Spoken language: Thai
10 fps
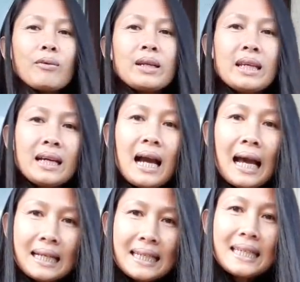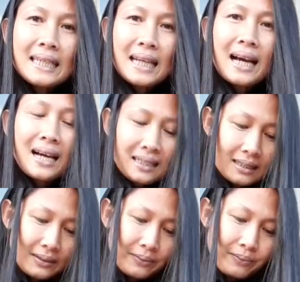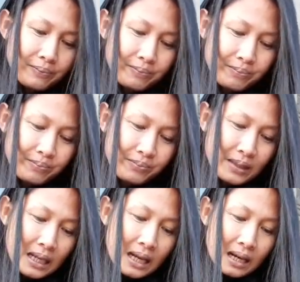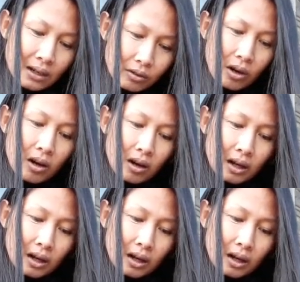วันนี้อากาศดีนะคะ แล้วก็